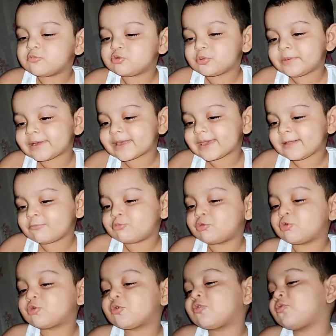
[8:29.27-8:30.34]
তোমাকে
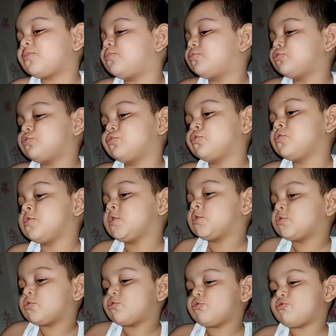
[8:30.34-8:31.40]
বকু
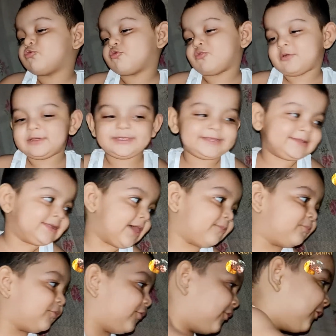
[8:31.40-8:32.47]
বকু করে
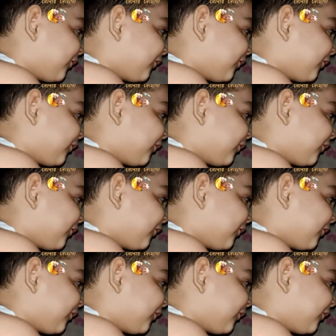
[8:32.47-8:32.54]
দেব